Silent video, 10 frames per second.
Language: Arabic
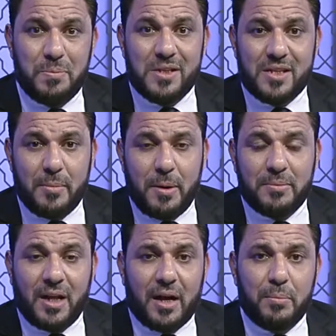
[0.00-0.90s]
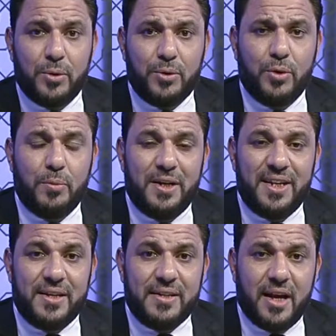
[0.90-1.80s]
بسبب تعمدهم
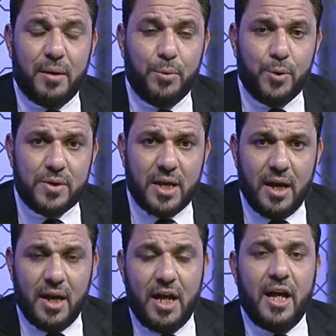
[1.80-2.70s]
لإيذاء موسى